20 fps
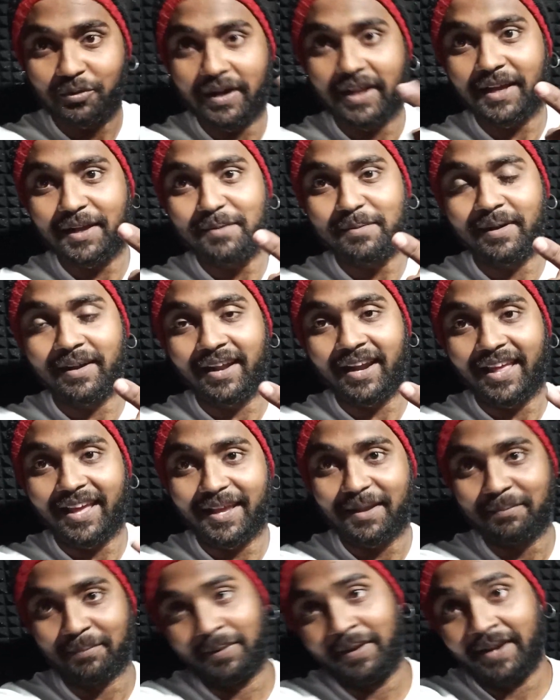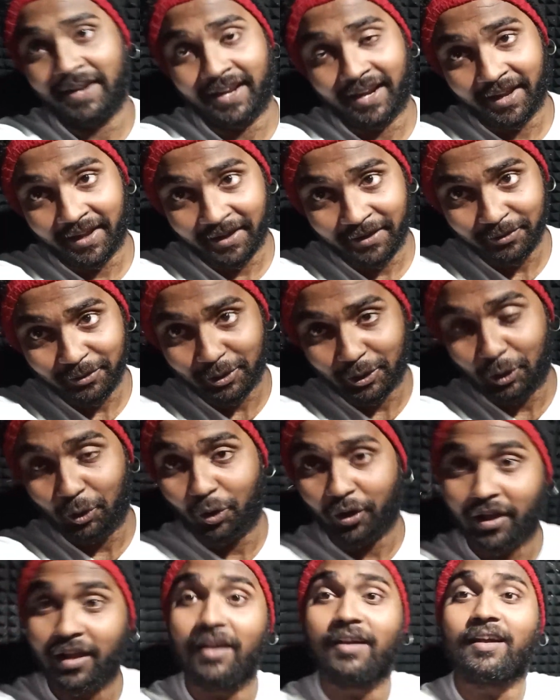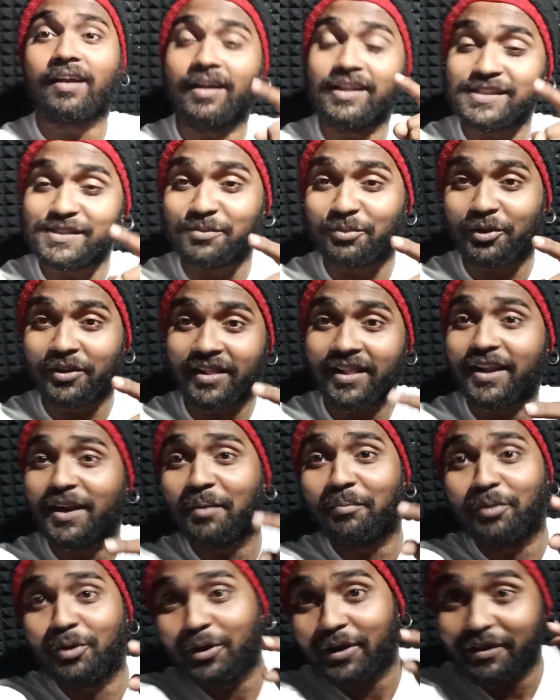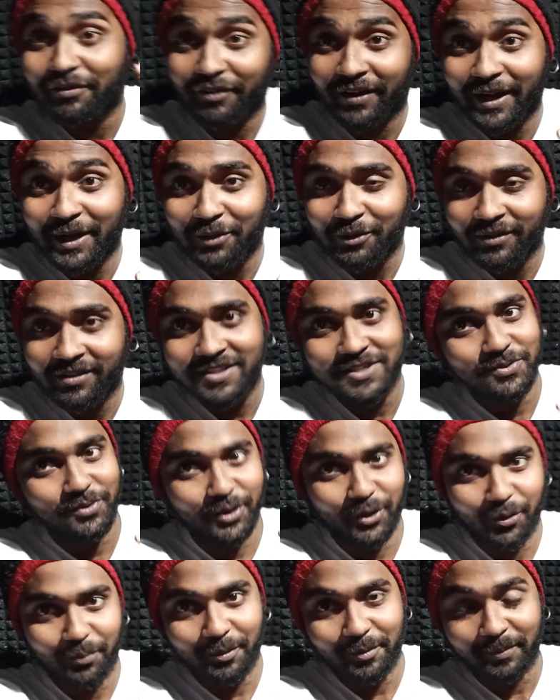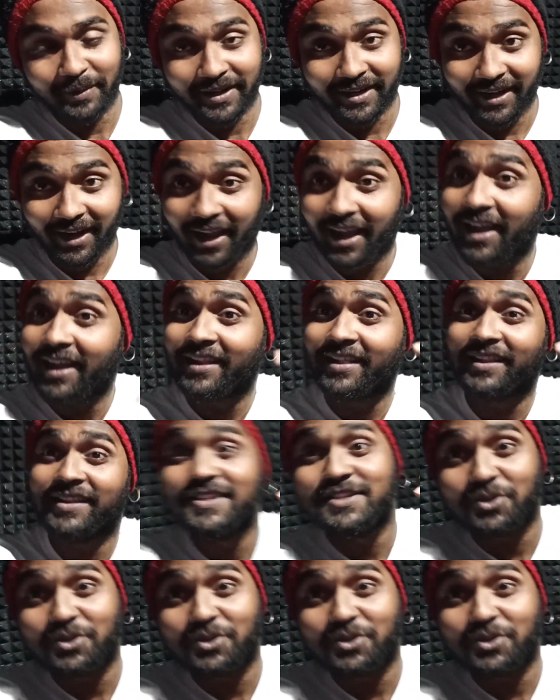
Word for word: வணக்கம் மக்களே இப்போ இன்னைக்கு எங்கே வந்திருக்கோம்னா காஞ்சிபுரத்தில் நம்மளுடைய ஃப்ரெண்ட் வந்து ஸ்டூடியோ ஓப்பன் பண்ணியிருக்காங்க அந்த